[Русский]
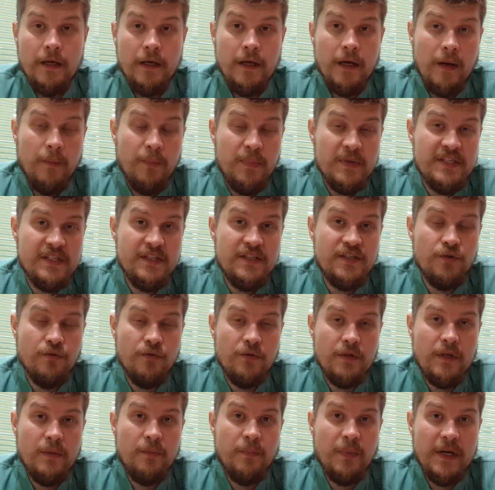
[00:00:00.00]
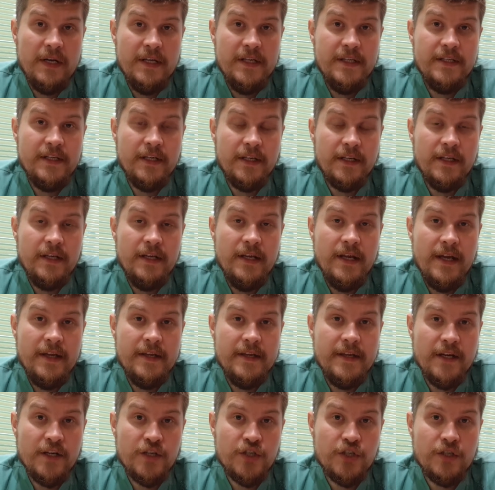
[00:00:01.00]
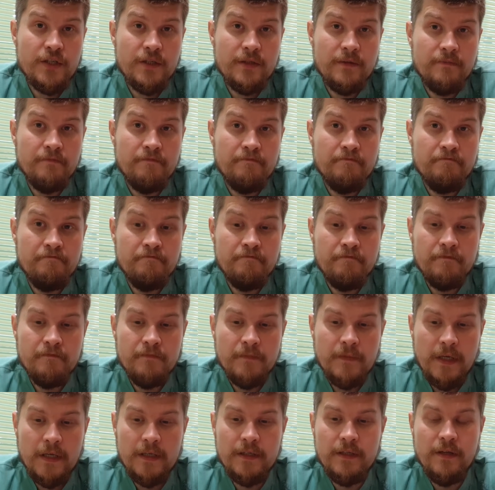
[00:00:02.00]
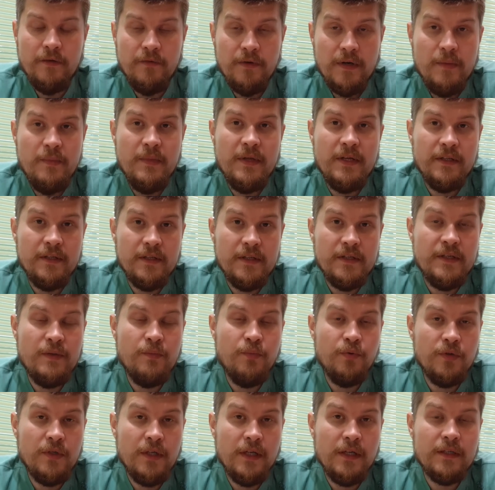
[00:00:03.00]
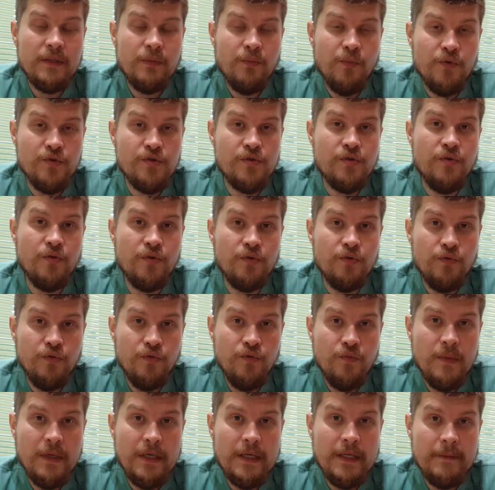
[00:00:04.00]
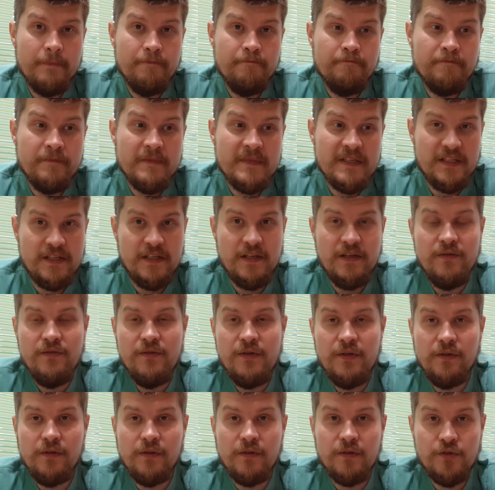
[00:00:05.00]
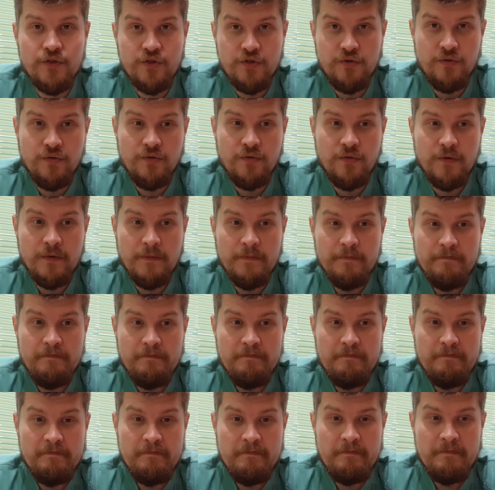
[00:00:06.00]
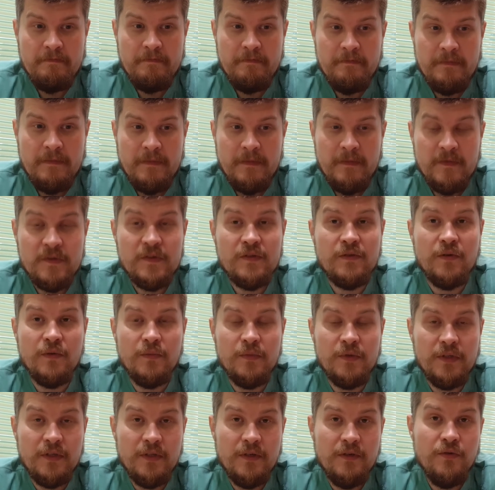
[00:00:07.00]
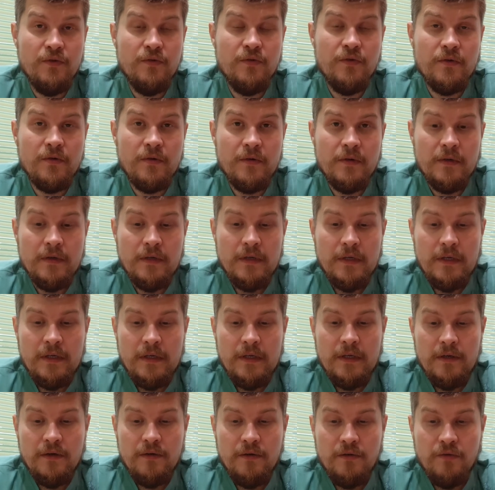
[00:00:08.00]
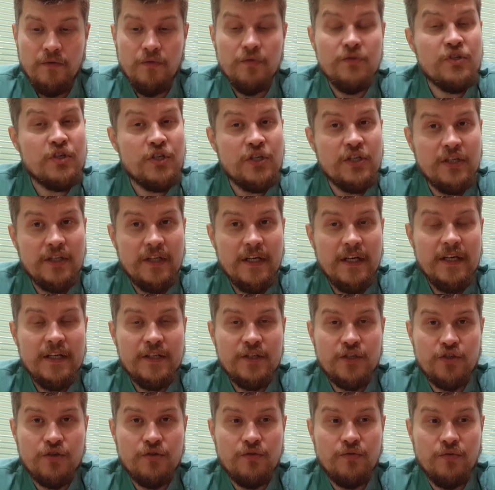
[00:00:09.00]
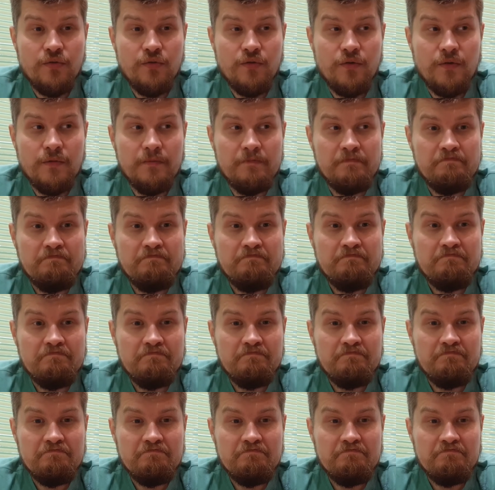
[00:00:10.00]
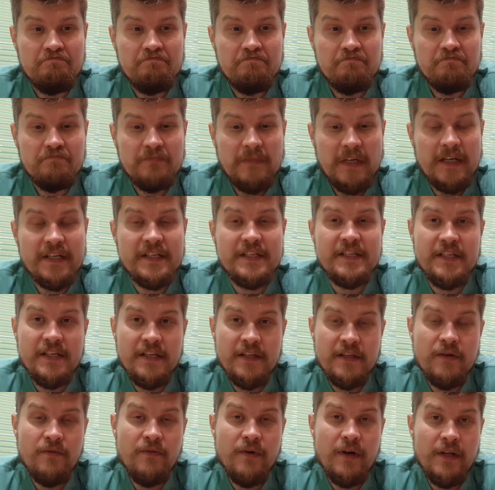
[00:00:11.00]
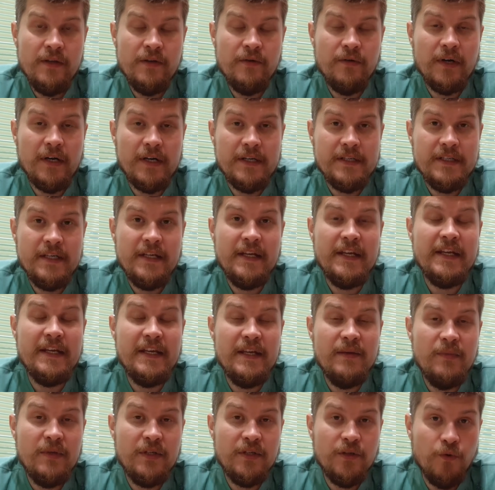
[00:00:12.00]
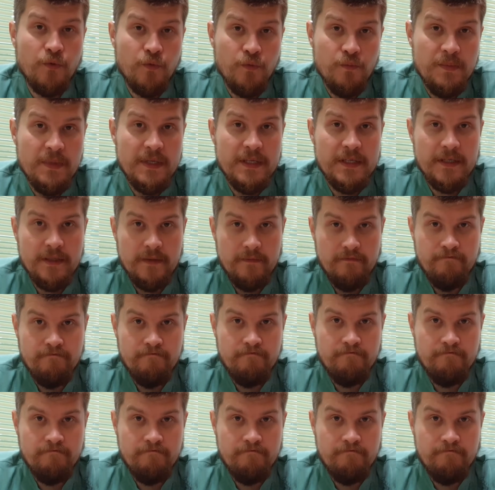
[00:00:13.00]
Оппозиционный политик Илья Яшин, одновременно депутат Мосгордумы, заявил, что в своем интервью он считает, что Алексея Навального хотели именно убить.